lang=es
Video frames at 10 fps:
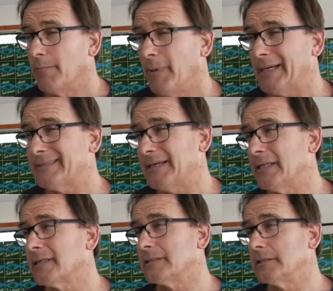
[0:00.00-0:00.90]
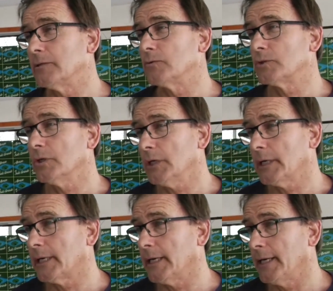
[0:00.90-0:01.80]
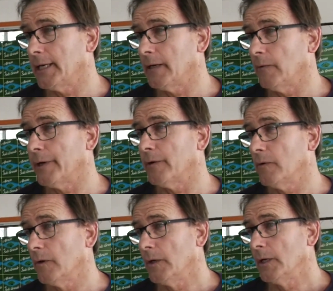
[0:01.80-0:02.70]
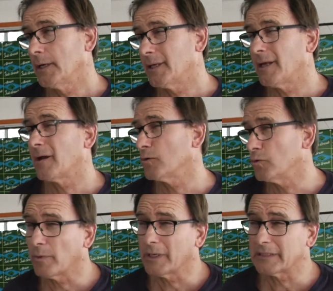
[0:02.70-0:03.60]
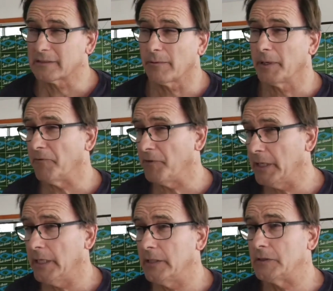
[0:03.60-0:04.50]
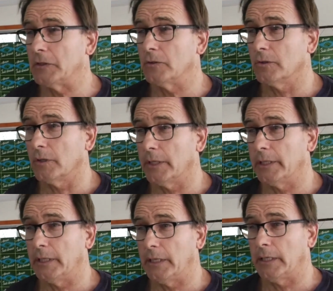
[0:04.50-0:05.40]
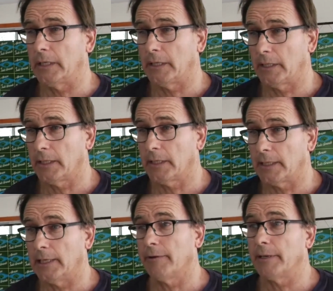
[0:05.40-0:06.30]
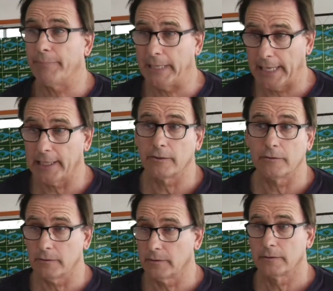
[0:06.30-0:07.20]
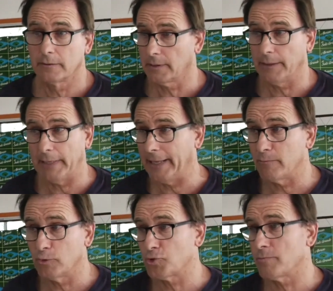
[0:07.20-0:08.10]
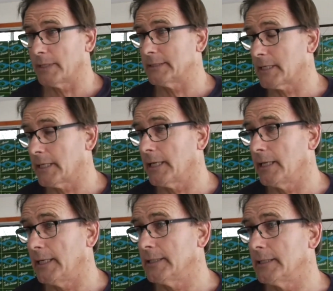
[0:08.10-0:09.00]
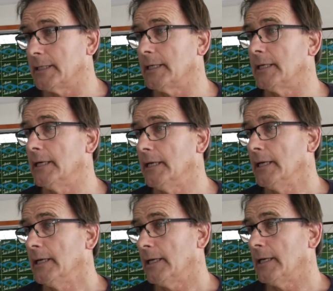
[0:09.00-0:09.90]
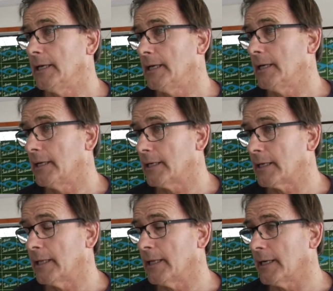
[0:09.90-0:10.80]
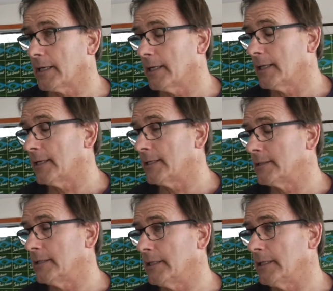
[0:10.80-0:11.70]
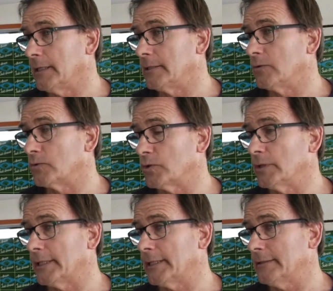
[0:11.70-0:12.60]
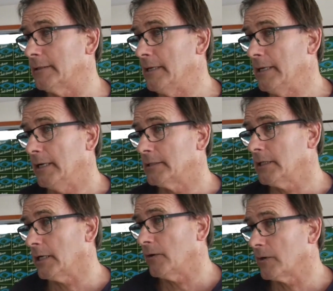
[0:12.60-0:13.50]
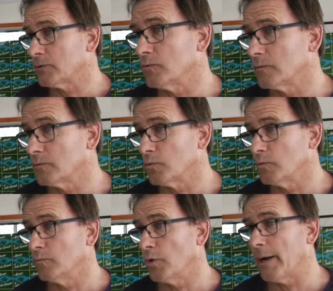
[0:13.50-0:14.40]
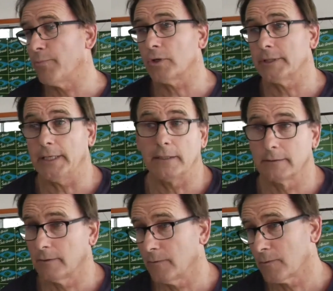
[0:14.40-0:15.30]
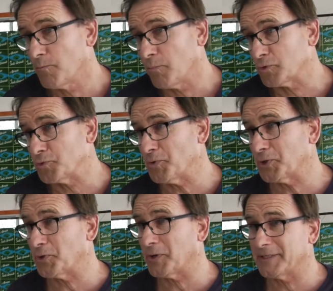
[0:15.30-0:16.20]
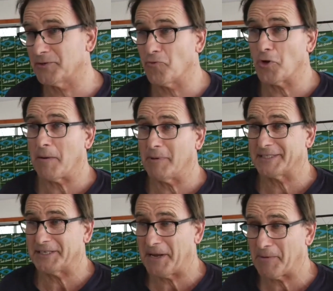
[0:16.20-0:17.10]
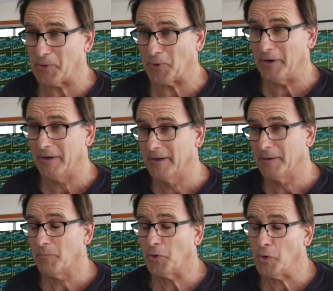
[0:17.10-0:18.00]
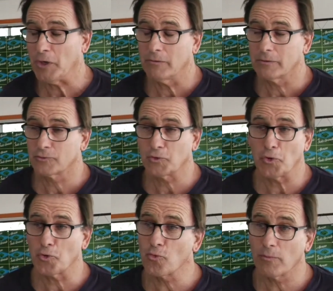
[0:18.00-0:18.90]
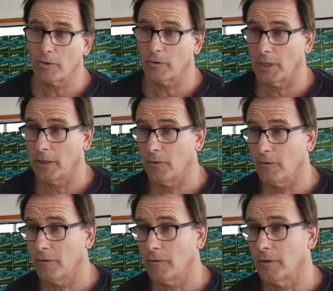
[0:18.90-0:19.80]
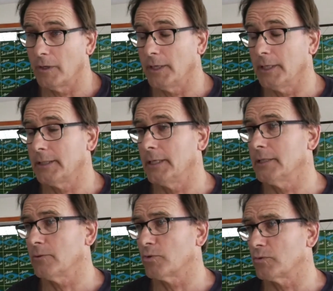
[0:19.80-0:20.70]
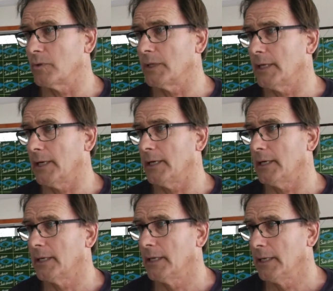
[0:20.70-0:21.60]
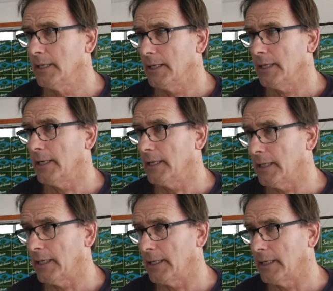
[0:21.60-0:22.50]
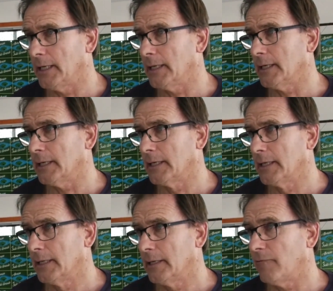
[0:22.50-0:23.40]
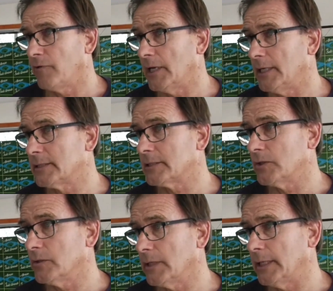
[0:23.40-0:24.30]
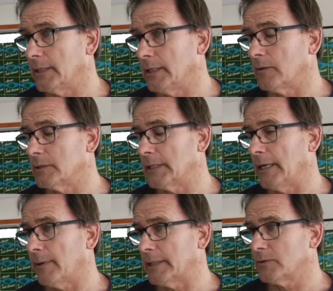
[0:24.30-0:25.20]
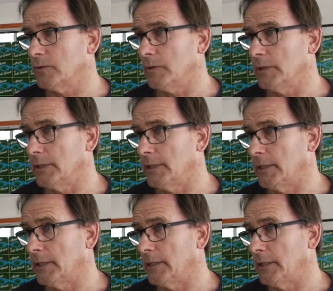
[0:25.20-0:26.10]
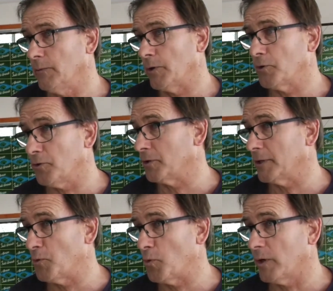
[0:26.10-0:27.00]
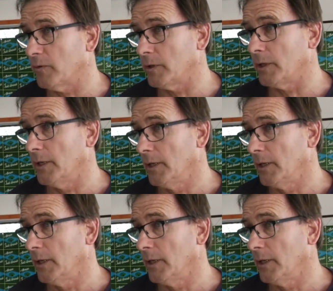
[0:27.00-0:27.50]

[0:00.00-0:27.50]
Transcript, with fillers: más estas instituciones que, bueno, están acostumbradas a hacer beneficios, este, que la vienen peleando, la pelean mucho para sacar adelante eh, cada, este, institución de estas. Así que creo un, buen aporte. Por supuesto que si fuera más sería mejor, pero bueno, son los números que dio este, en esta oportunidad eh, la, la finalización de, lo que es el abrazo y, bueno, creo que está muy bueno y,